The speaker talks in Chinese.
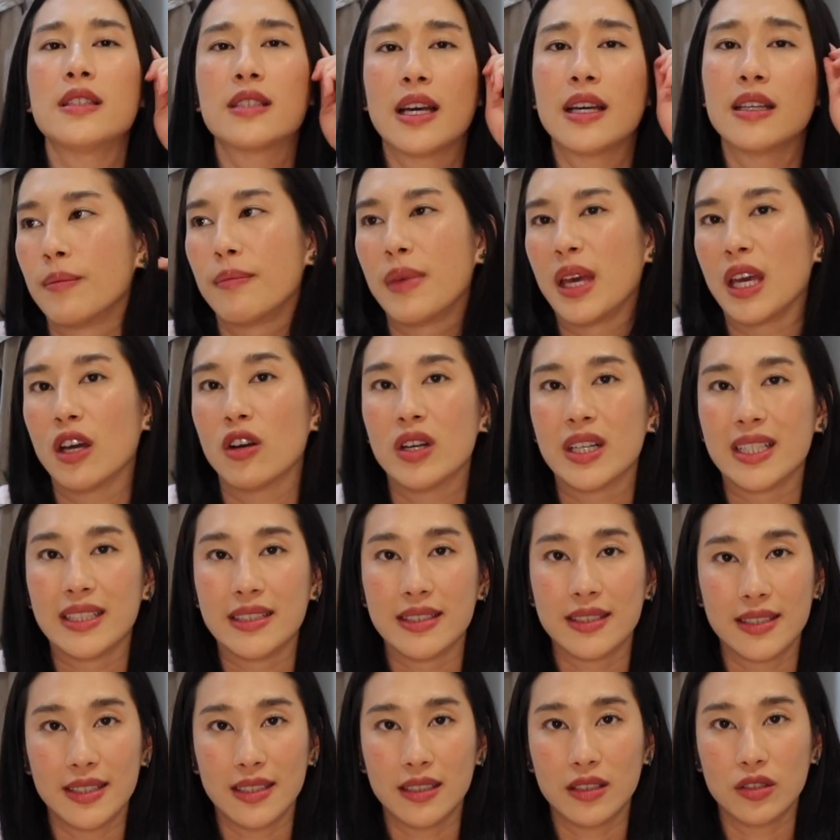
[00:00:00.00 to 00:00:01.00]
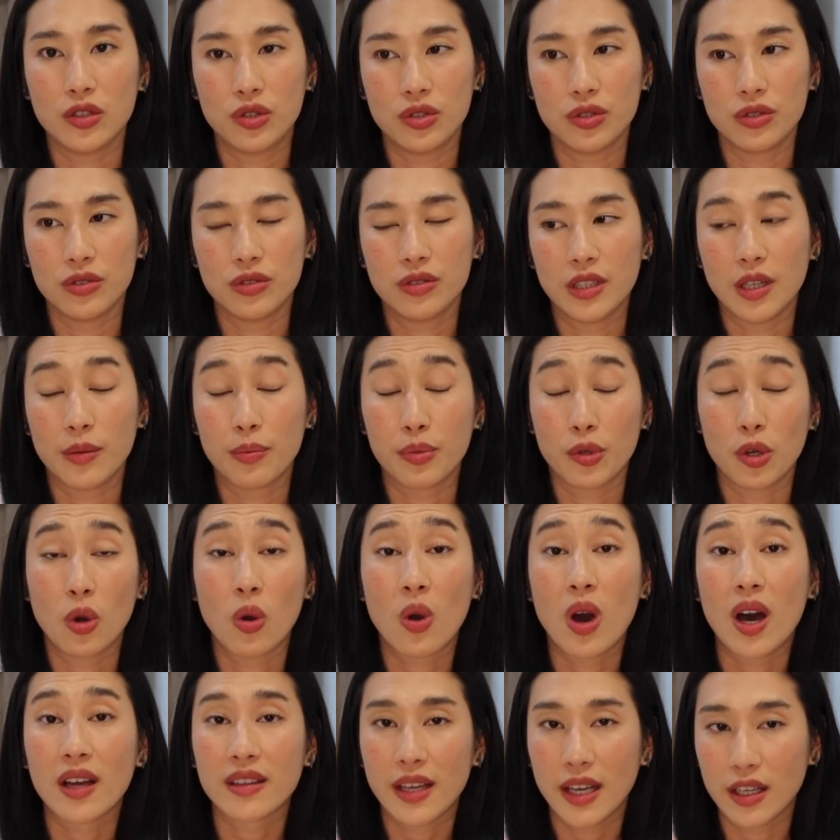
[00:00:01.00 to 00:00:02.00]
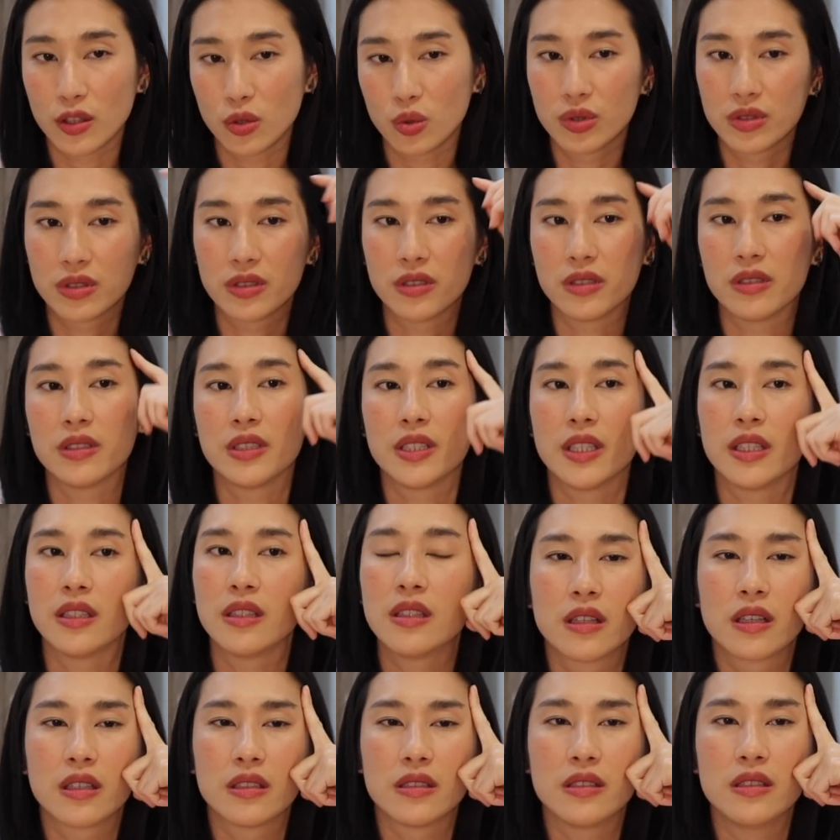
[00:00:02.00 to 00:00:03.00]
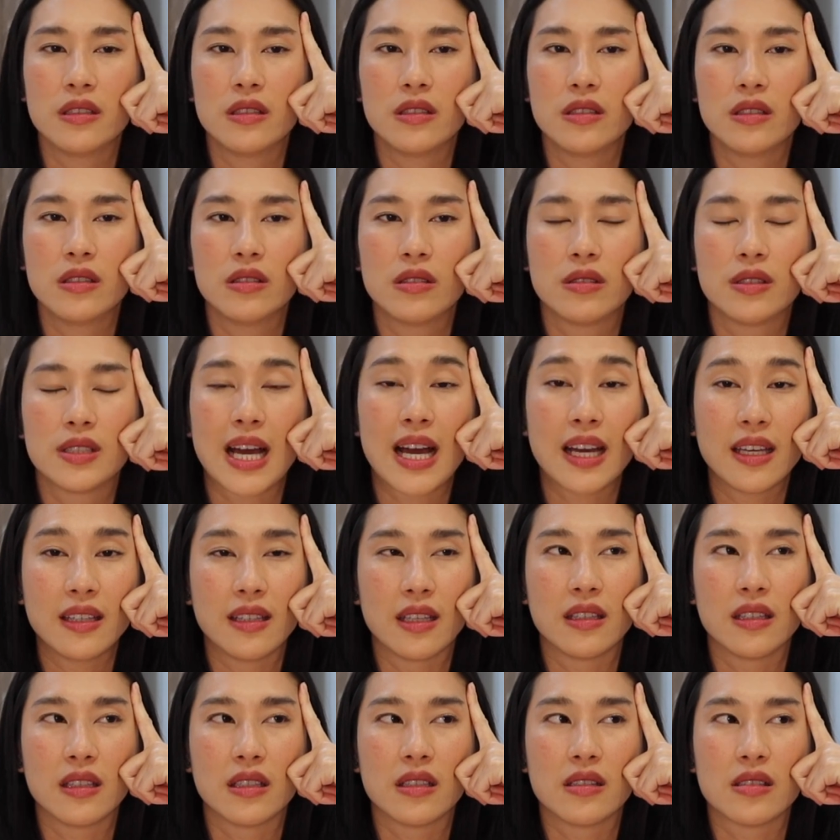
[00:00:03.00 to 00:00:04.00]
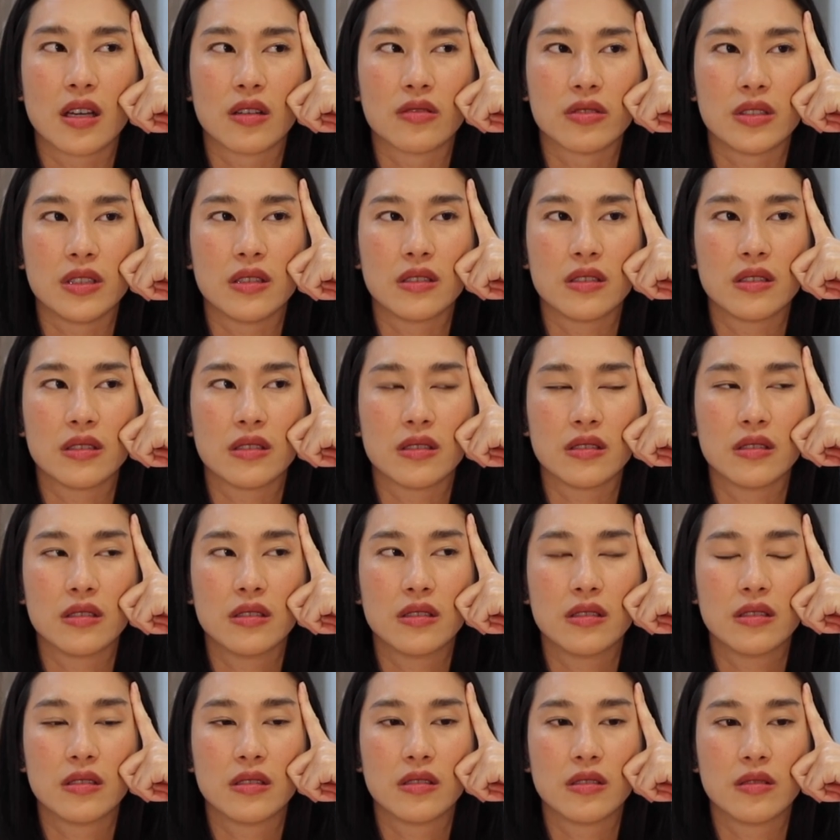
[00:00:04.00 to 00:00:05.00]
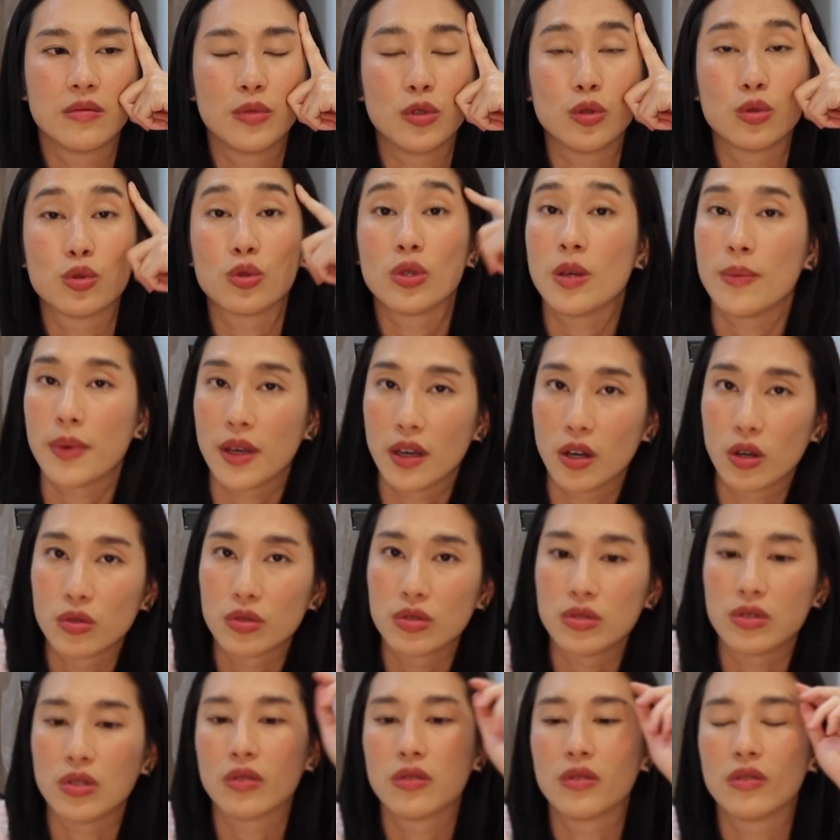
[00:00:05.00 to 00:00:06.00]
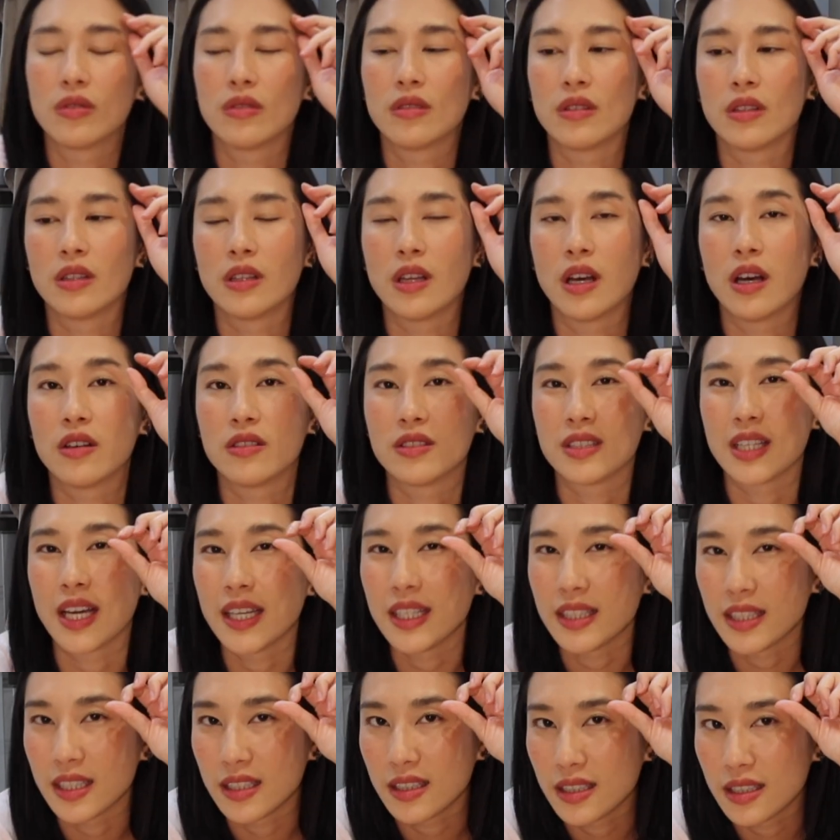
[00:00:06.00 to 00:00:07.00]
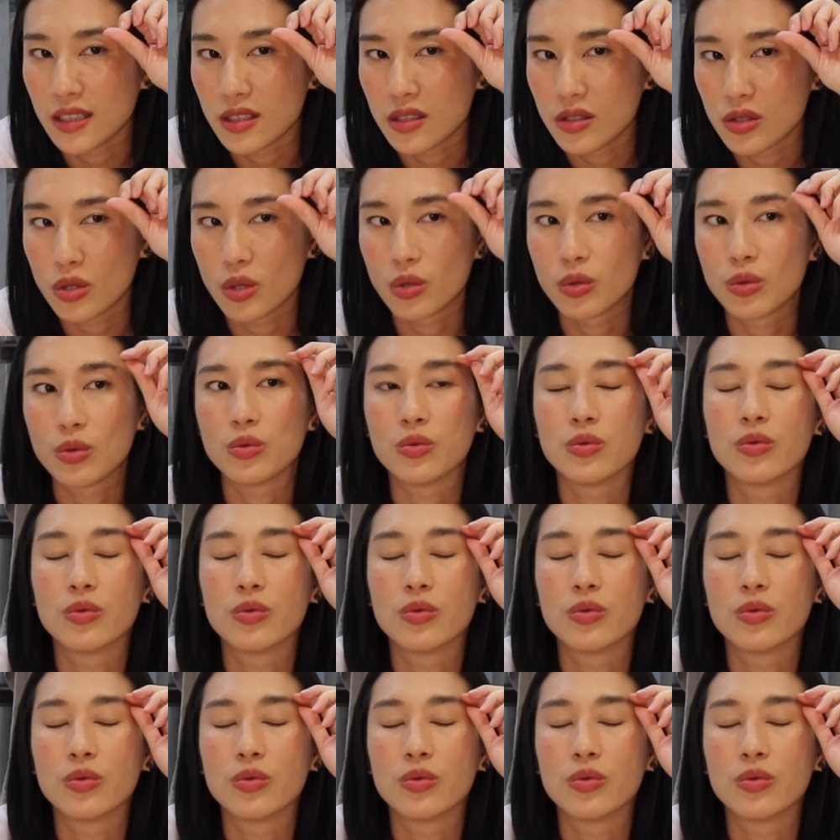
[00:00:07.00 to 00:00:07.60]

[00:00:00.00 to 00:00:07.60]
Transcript: 餐没有很精致，也不用花太多时间，可是加一点点小心思，譬如说一杯红酒，然后加一点点松露，